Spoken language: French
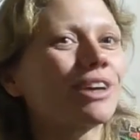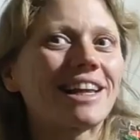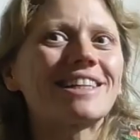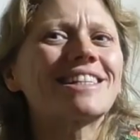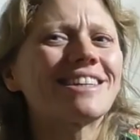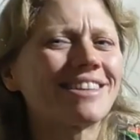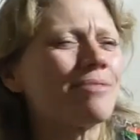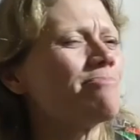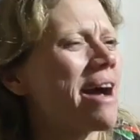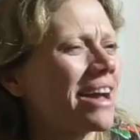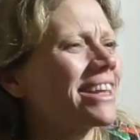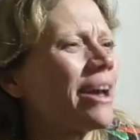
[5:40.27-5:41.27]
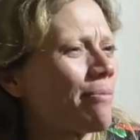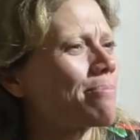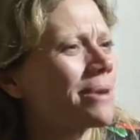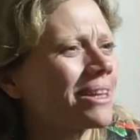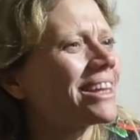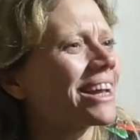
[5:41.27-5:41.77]
donc elle a déjà été mariée à
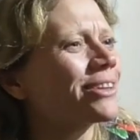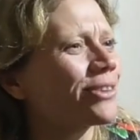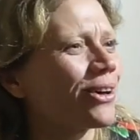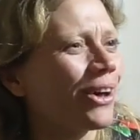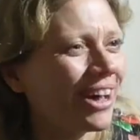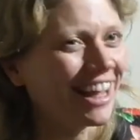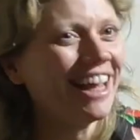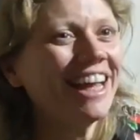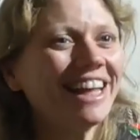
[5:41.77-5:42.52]
plein d'acteurs.